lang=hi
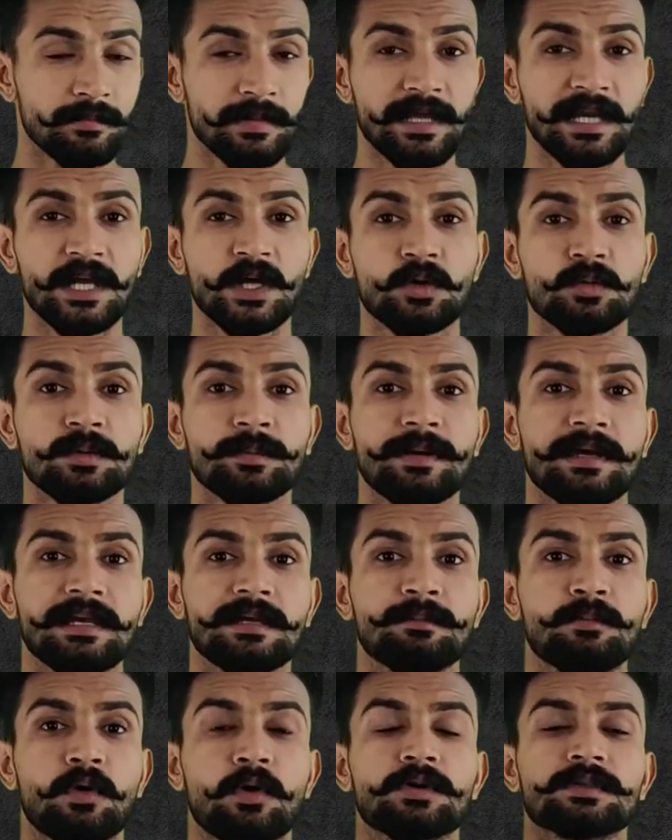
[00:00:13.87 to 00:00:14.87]
मेरे को भी
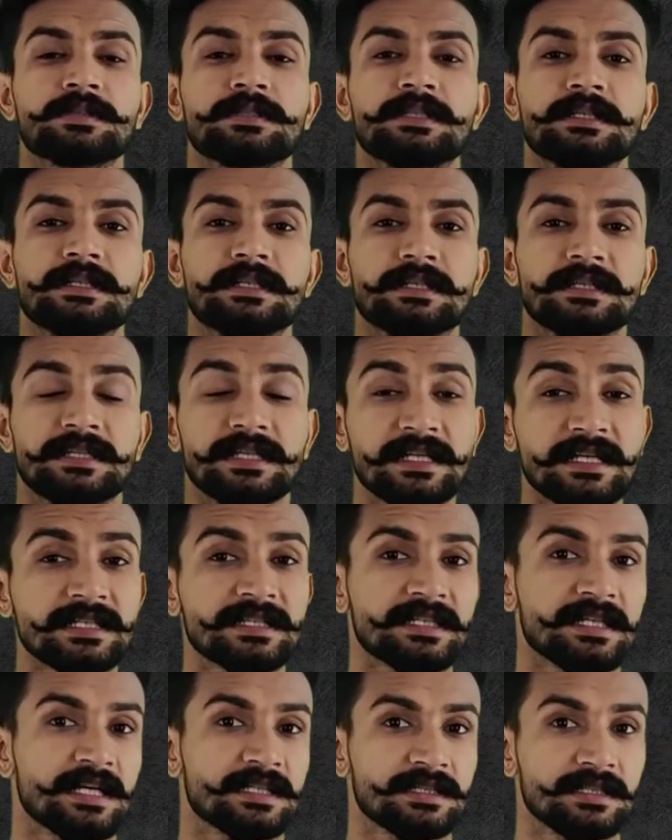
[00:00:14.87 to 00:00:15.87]
पहले बहुत सी
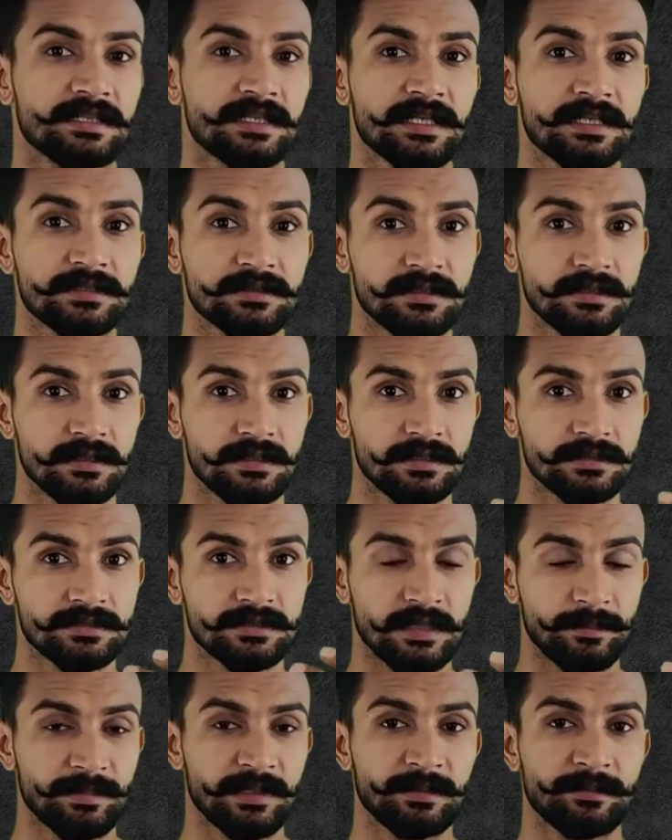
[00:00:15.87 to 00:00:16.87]
दिक्कतें आती थी एक
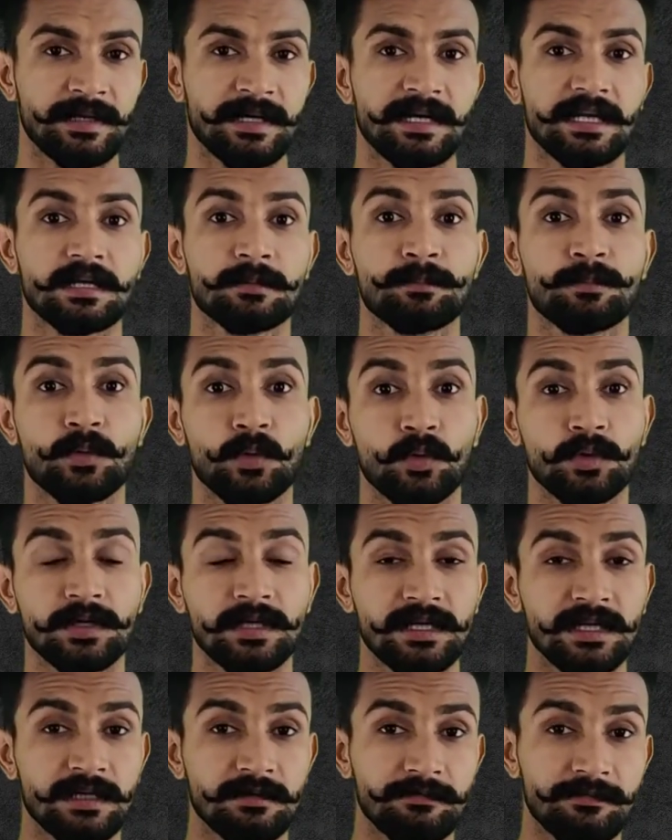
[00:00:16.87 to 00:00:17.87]
सप्लीमेंट एक
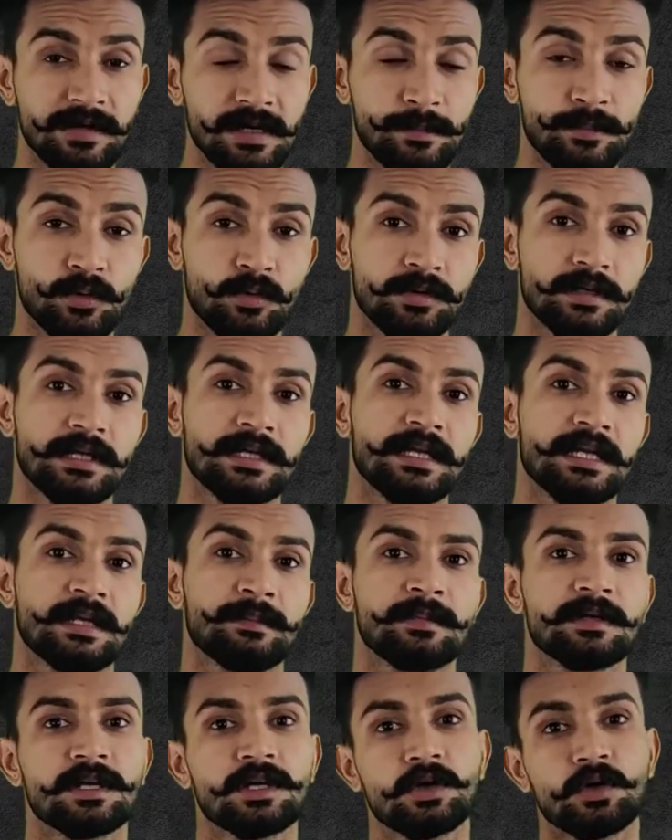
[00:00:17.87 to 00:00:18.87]
प्रोटीन एक वे प्रोटीन
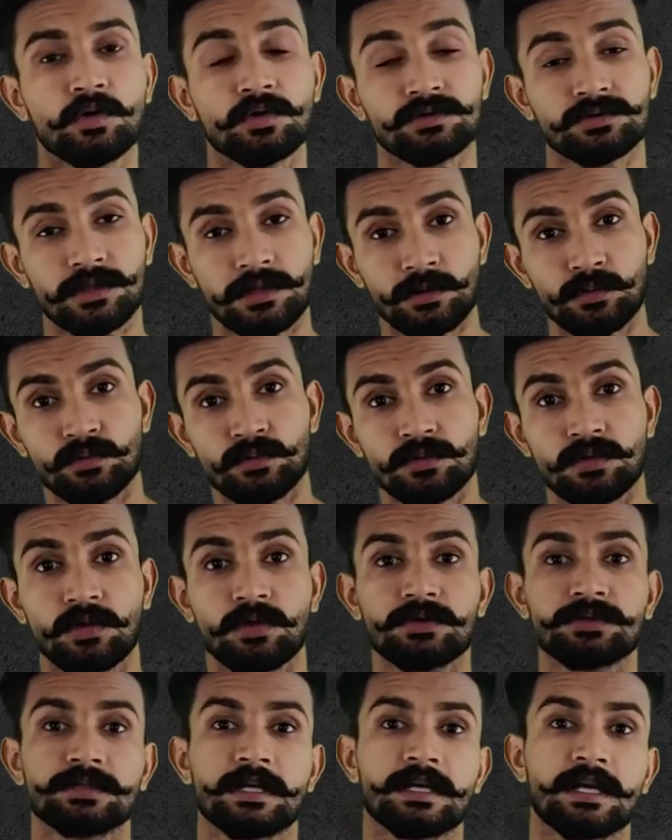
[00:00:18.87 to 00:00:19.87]
लेने में कि कौन सा लूँ
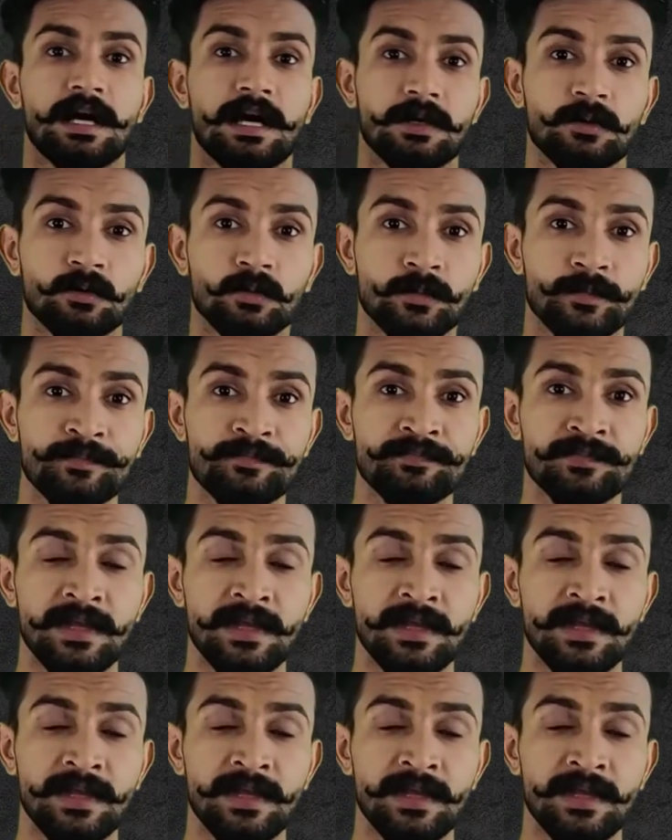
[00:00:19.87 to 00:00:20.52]
कौन सा ना लूँ